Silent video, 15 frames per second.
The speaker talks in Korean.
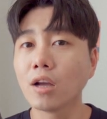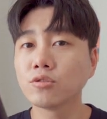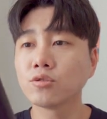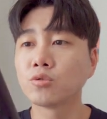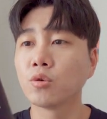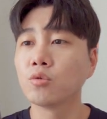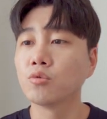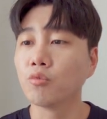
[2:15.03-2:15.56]
아주
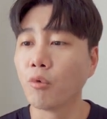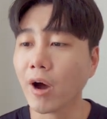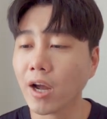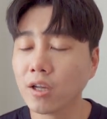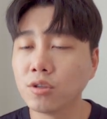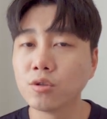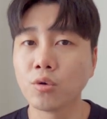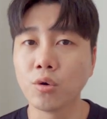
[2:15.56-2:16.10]
좋은
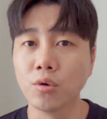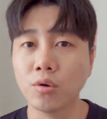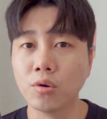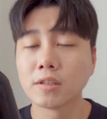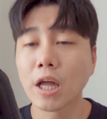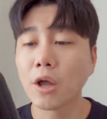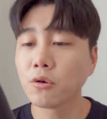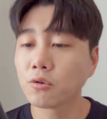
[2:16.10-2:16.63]
와인으로
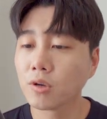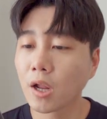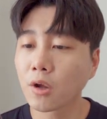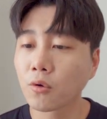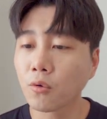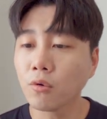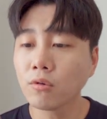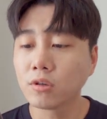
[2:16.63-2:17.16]
사용을
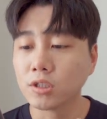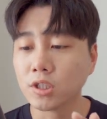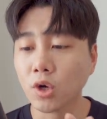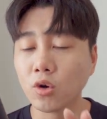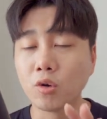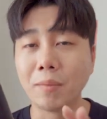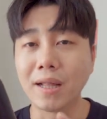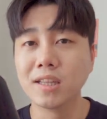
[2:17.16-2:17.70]
했고
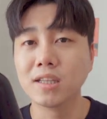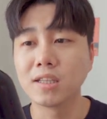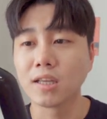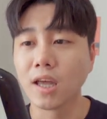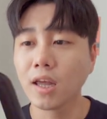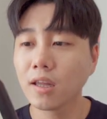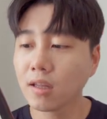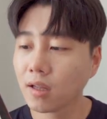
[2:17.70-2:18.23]
그걸로 만든
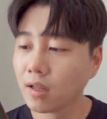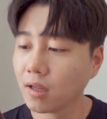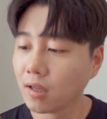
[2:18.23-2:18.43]
게